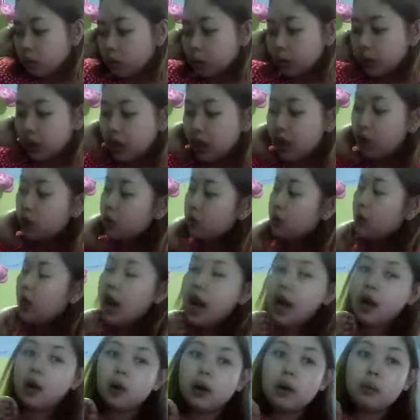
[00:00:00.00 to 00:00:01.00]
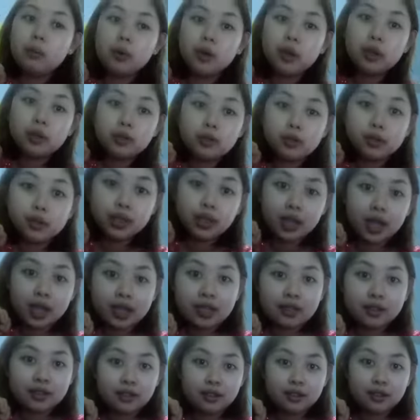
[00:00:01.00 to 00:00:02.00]
bumili ako ng Aqua
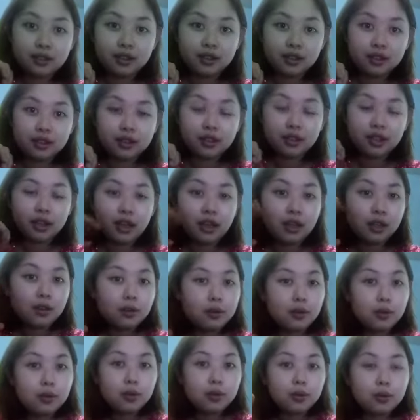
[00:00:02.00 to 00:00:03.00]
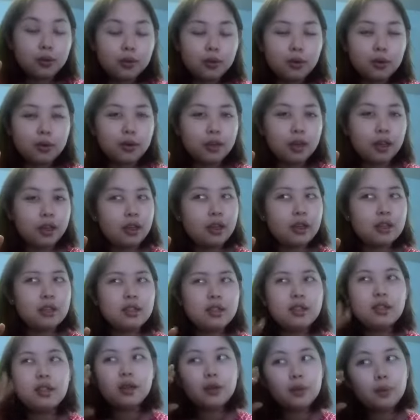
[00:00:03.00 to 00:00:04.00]
Moisturizer. Tatry ko kung okay.
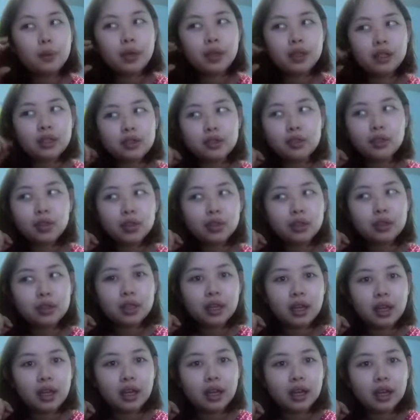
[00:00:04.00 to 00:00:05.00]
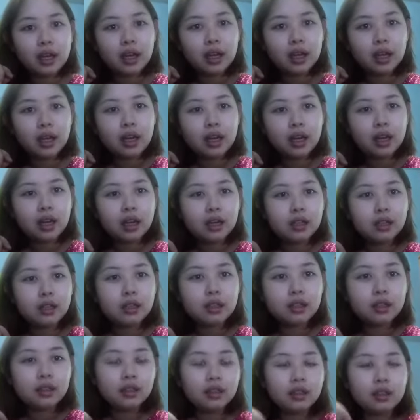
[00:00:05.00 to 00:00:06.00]
Kasi hindi ko pa rin yun na
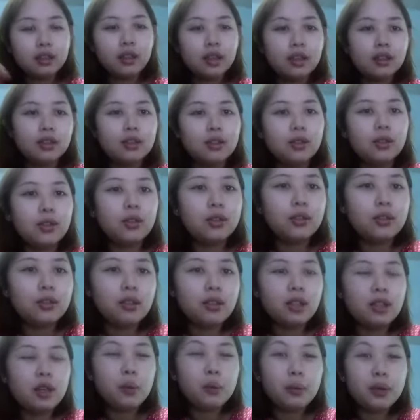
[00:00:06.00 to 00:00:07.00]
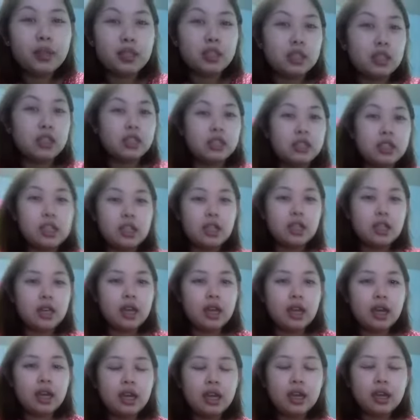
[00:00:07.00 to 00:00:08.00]
ano, hindi ko pa siya
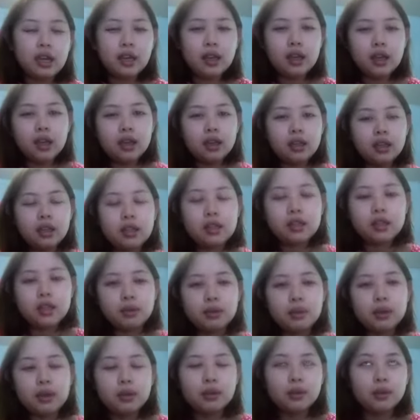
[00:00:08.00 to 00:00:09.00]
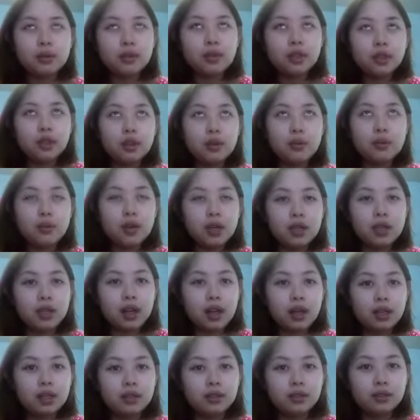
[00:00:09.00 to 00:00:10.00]
natatry. Kaya sabi ko, try ko
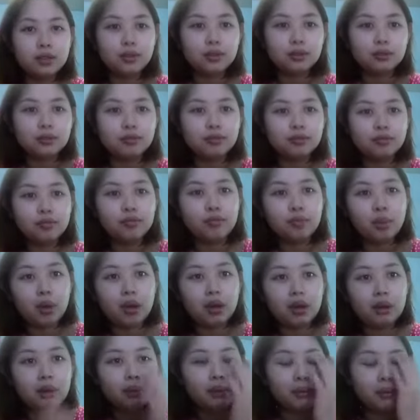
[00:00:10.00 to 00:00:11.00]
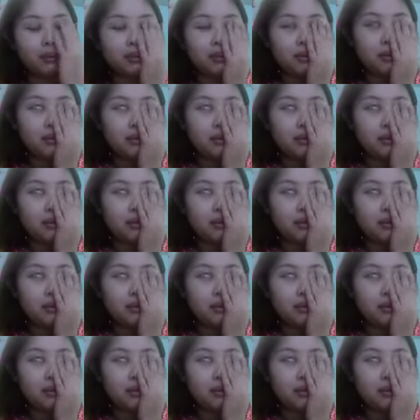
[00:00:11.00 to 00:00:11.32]
kaya yun. Parang,